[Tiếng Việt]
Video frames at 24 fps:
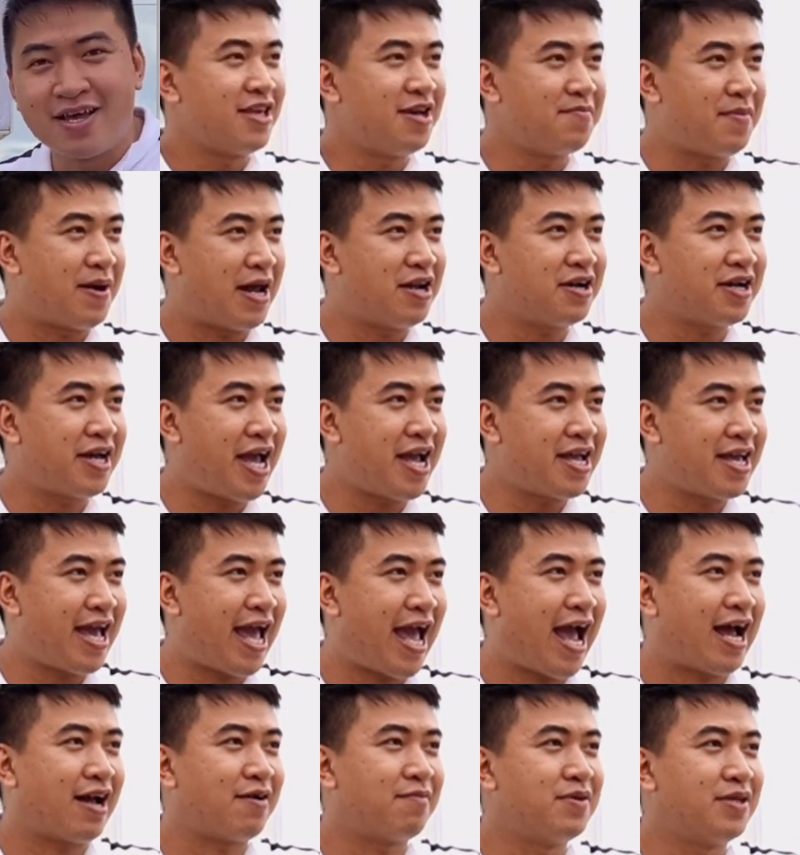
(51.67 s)
Nhưng mà nó nghe
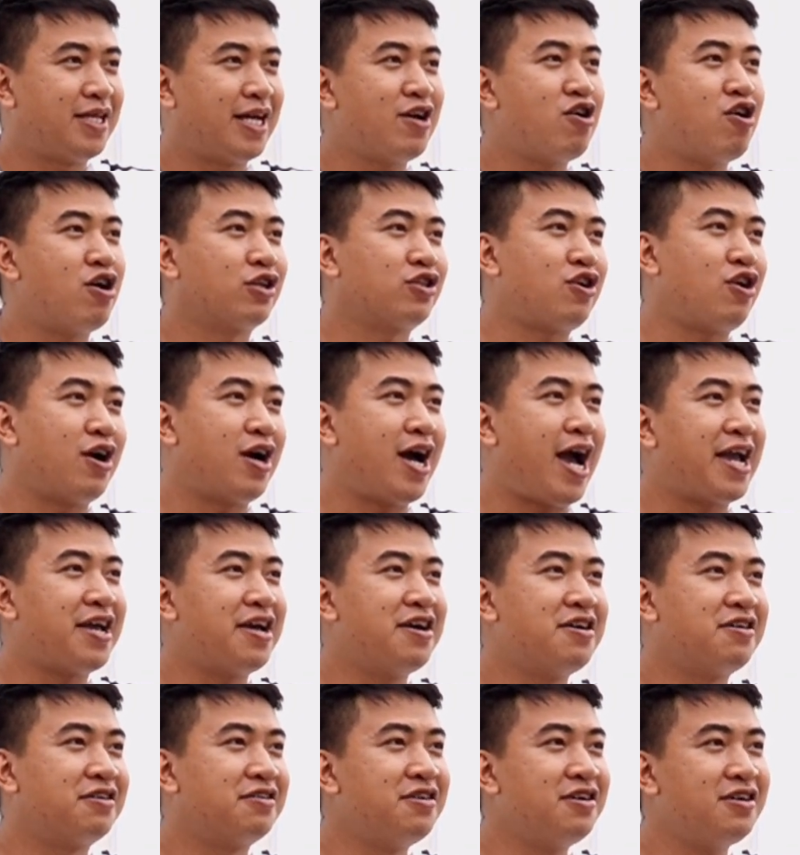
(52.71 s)
nhạc mình thấy hoàn toàn
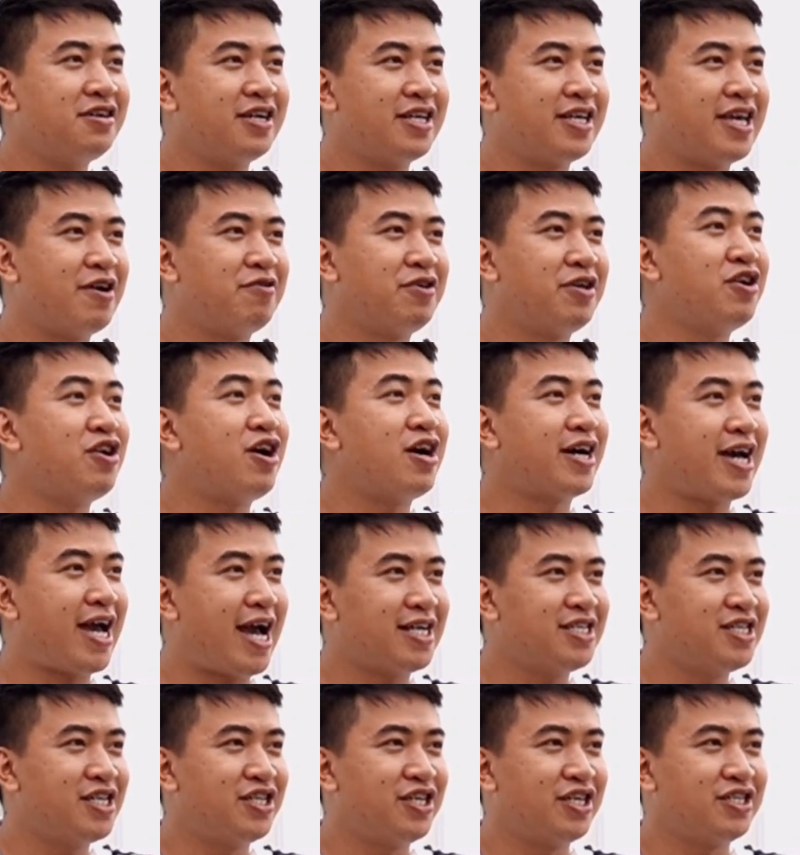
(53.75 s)
hay hơn rất là nhiều chiếc loa
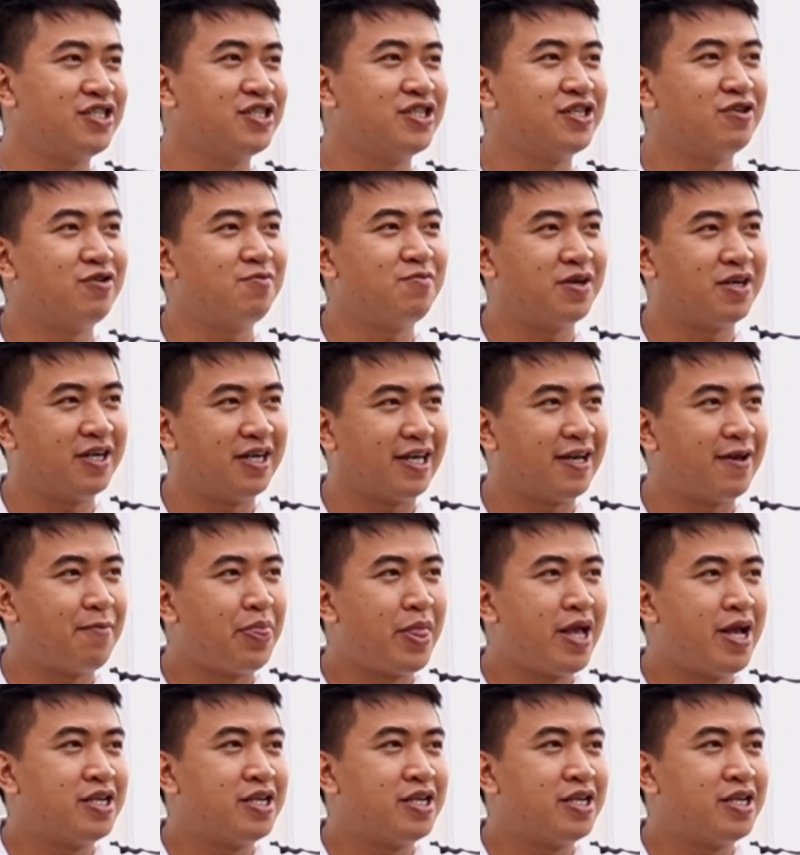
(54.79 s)
khác trên thị trường luôn mọi người.